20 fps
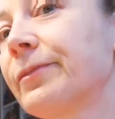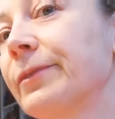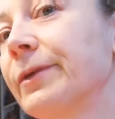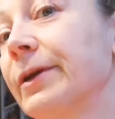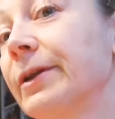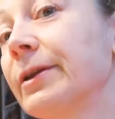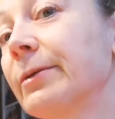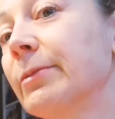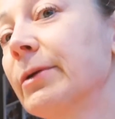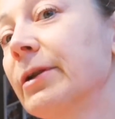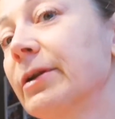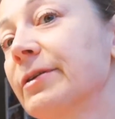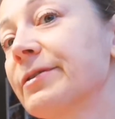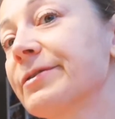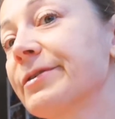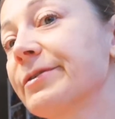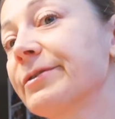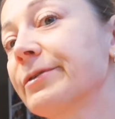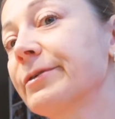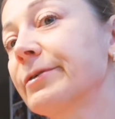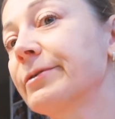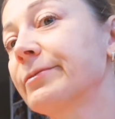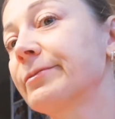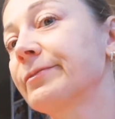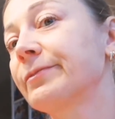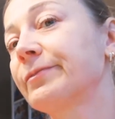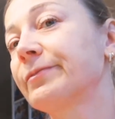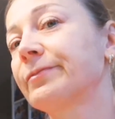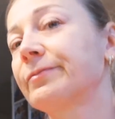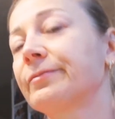Где там Александр?
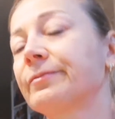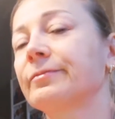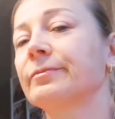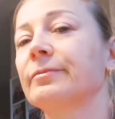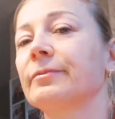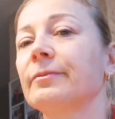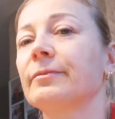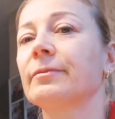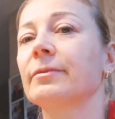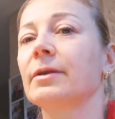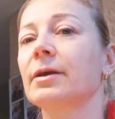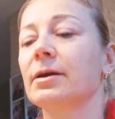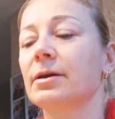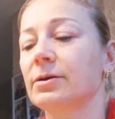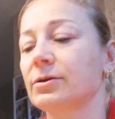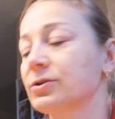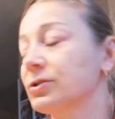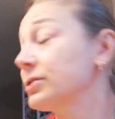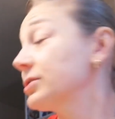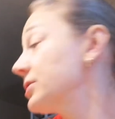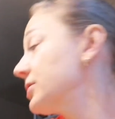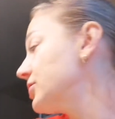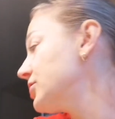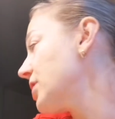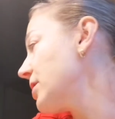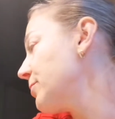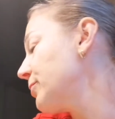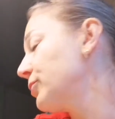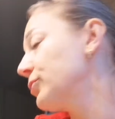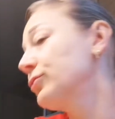Сейчас я
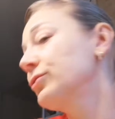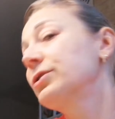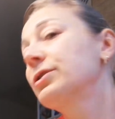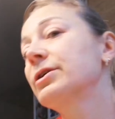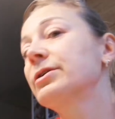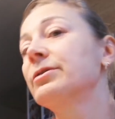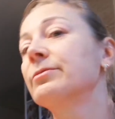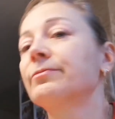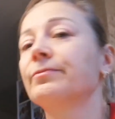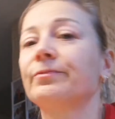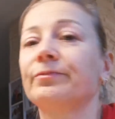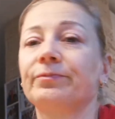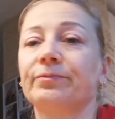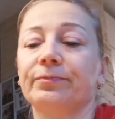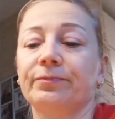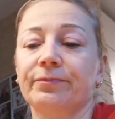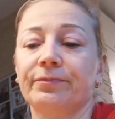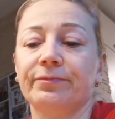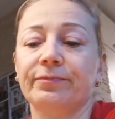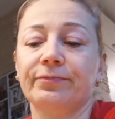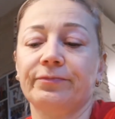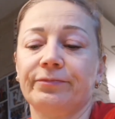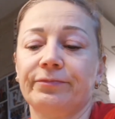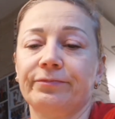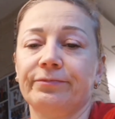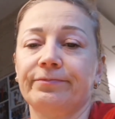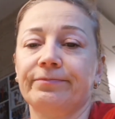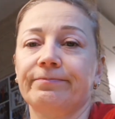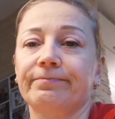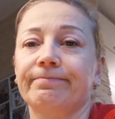чай пью и едем.
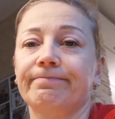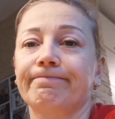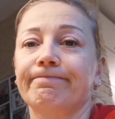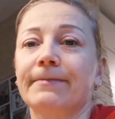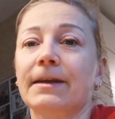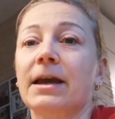А?